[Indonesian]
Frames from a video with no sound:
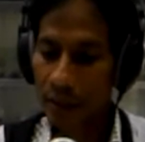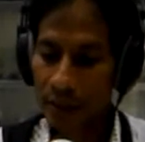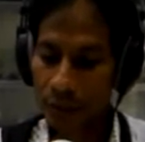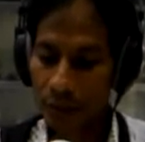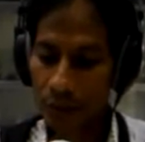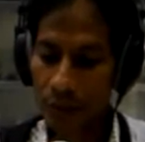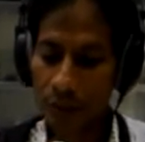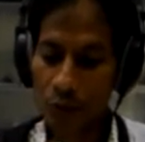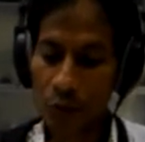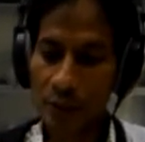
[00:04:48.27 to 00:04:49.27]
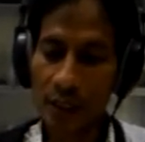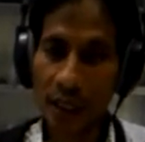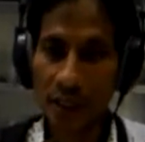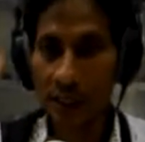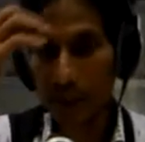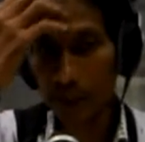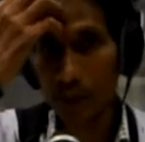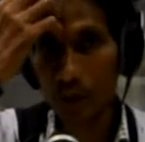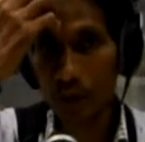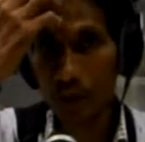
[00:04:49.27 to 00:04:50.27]
itu kemudian
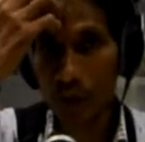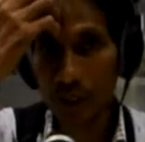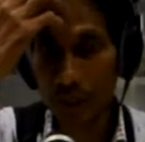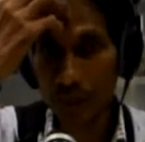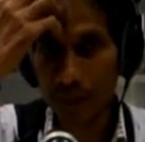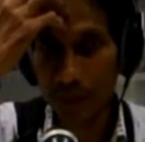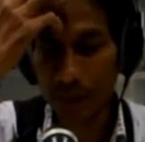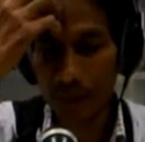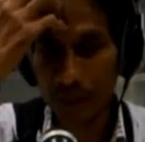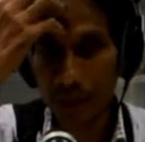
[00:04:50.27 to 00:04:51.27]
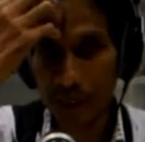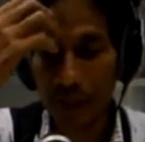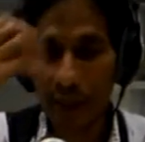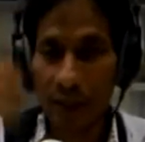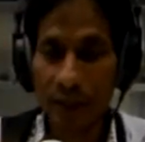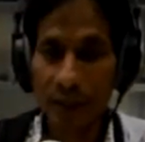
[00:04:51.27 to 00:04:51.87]
ya Roh Kudus yang diberikan kepada kita